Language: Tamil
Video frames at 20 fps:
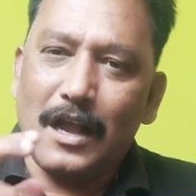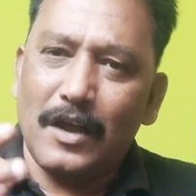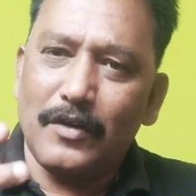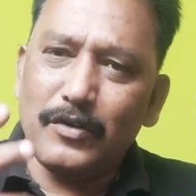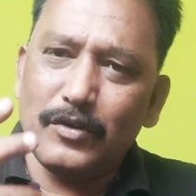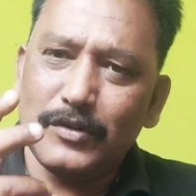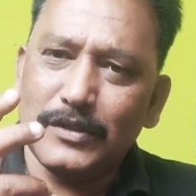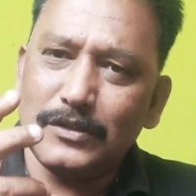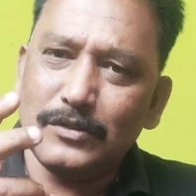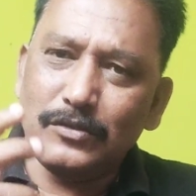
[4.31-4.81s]

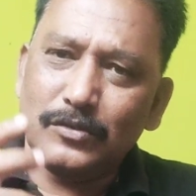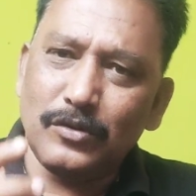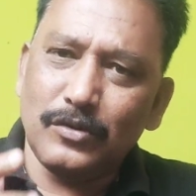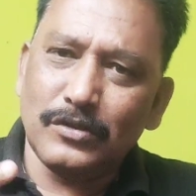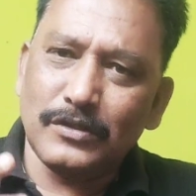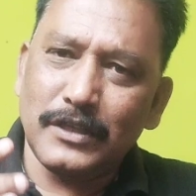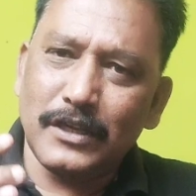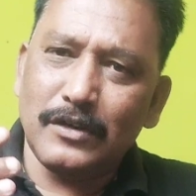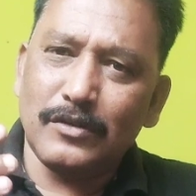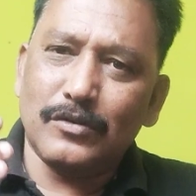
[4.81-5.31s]
அவர் வந்து
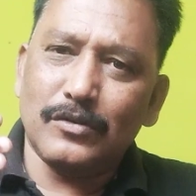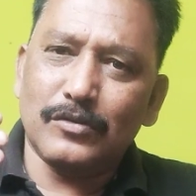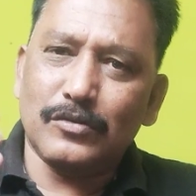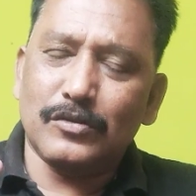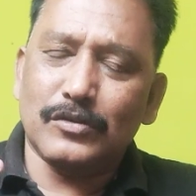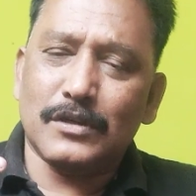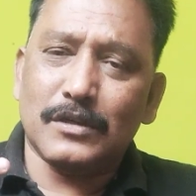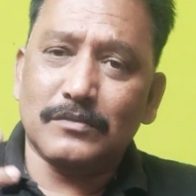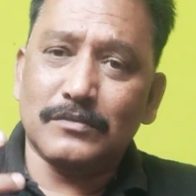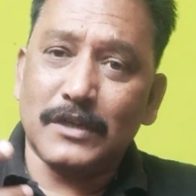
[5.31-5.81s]
ஒரு செயற்குழு
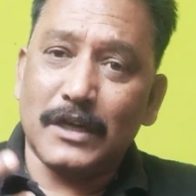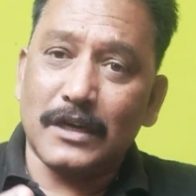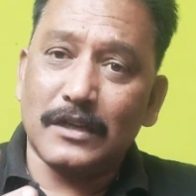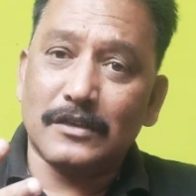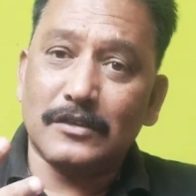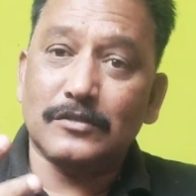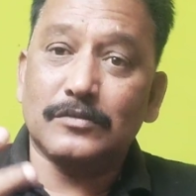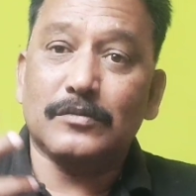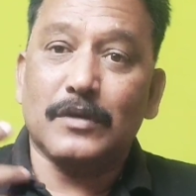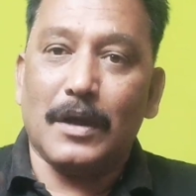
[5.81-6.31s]
கூட்டம்
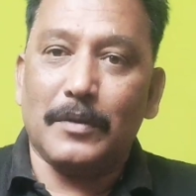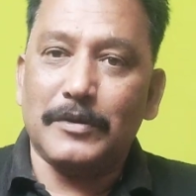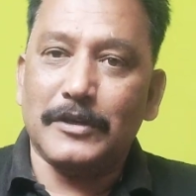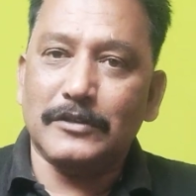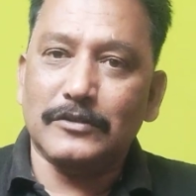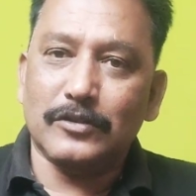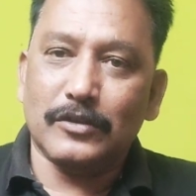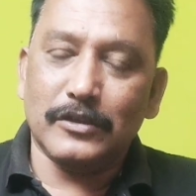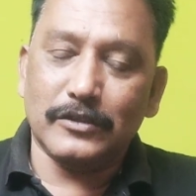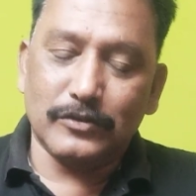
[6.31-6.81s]
நடக்கும்
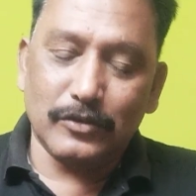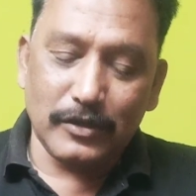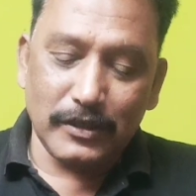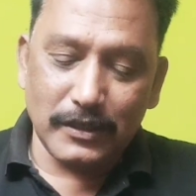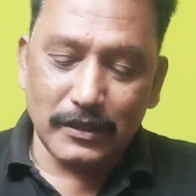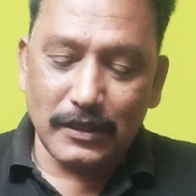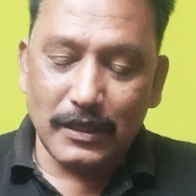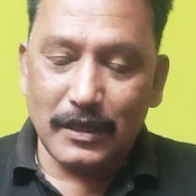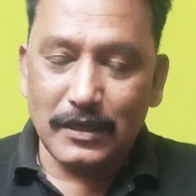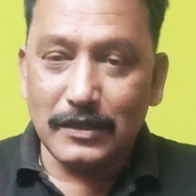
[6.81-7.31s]
அப்படின்னு சொல்லி
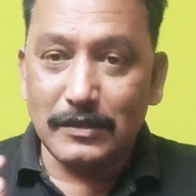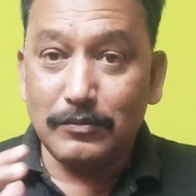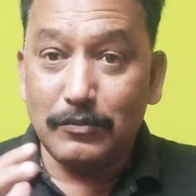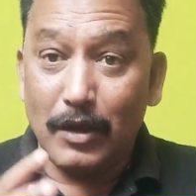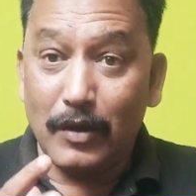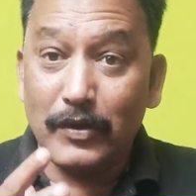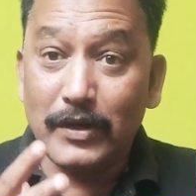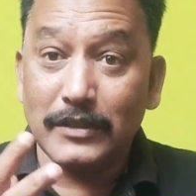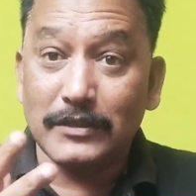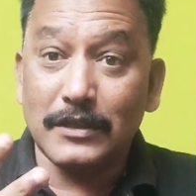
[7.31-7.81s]
சொல்லியிருந்தார்
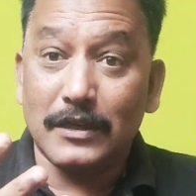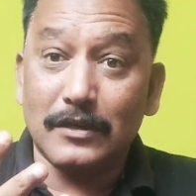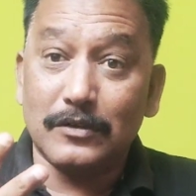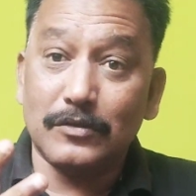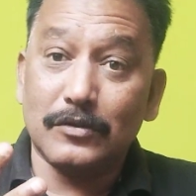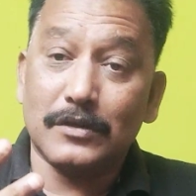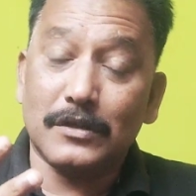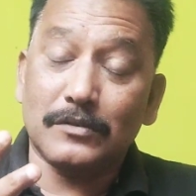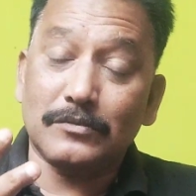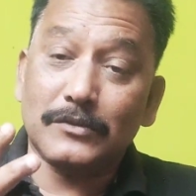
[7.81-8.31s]
மாவட்ட செயலர்
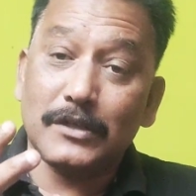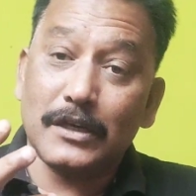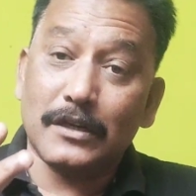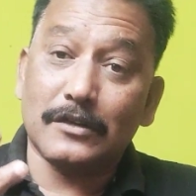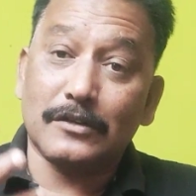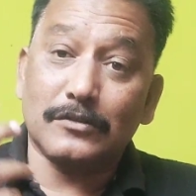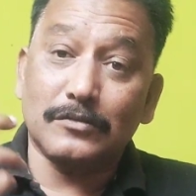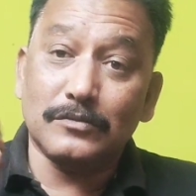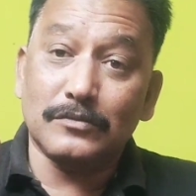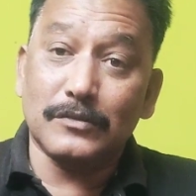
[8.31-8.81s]
கூட்டம்
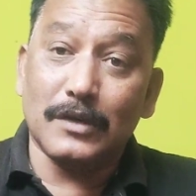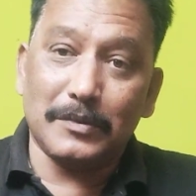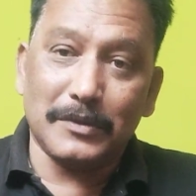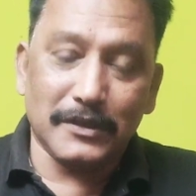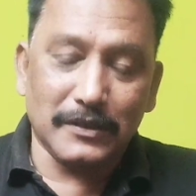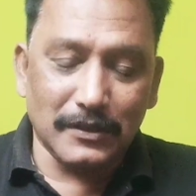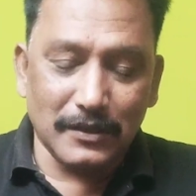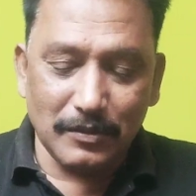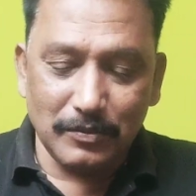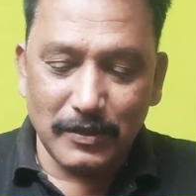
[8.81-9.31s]
நடக்கும்
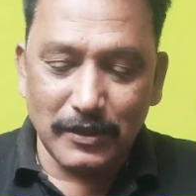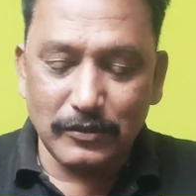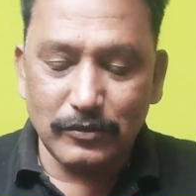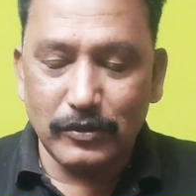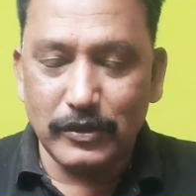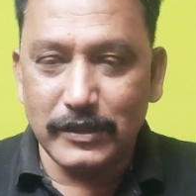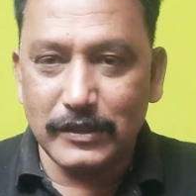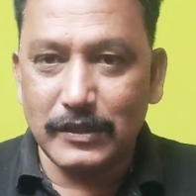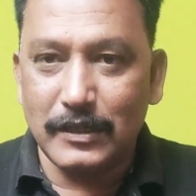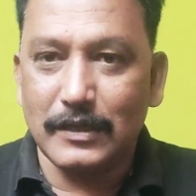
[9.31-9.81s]
அப்படிங்கிற மாதிரி
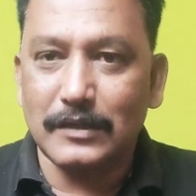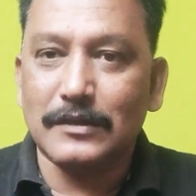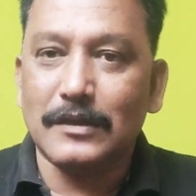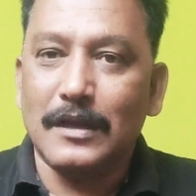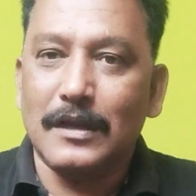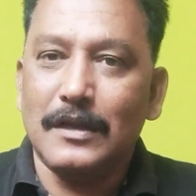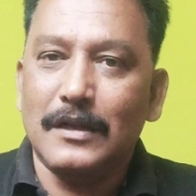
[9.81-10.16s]
சொல்லியிருந்தார்